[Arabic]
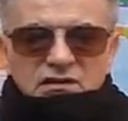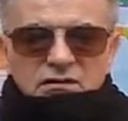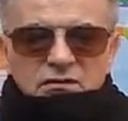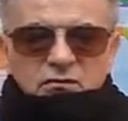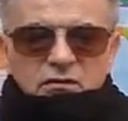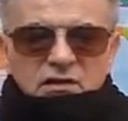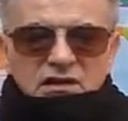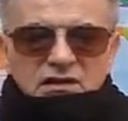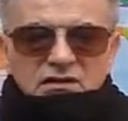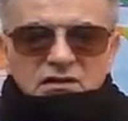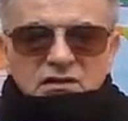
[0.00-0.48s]

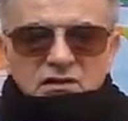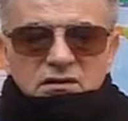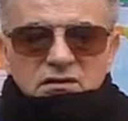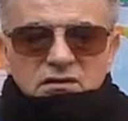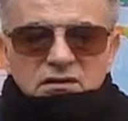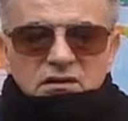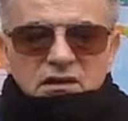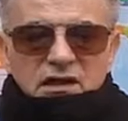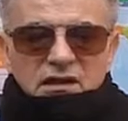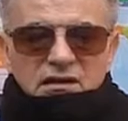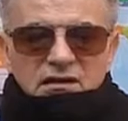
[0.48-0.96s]

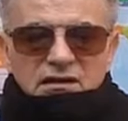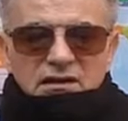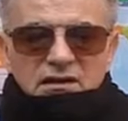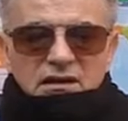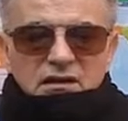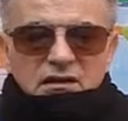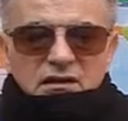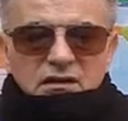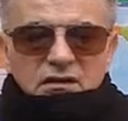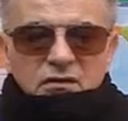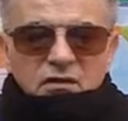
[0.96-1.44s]
والقل
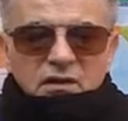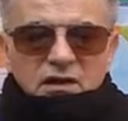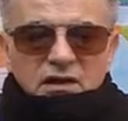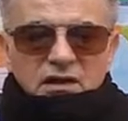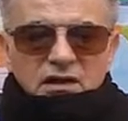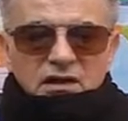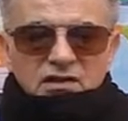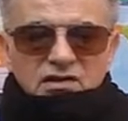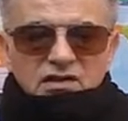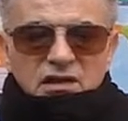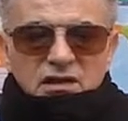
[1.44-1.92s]
القل
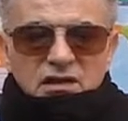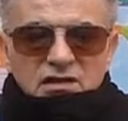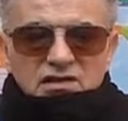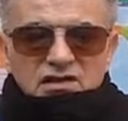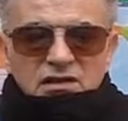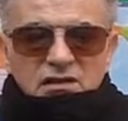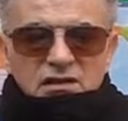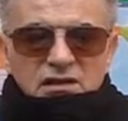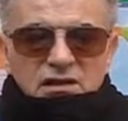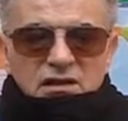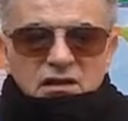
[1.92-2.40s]

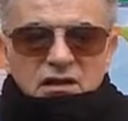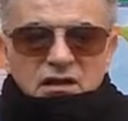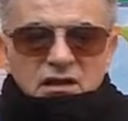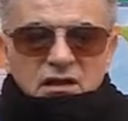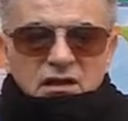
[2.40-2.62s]
وجلجلي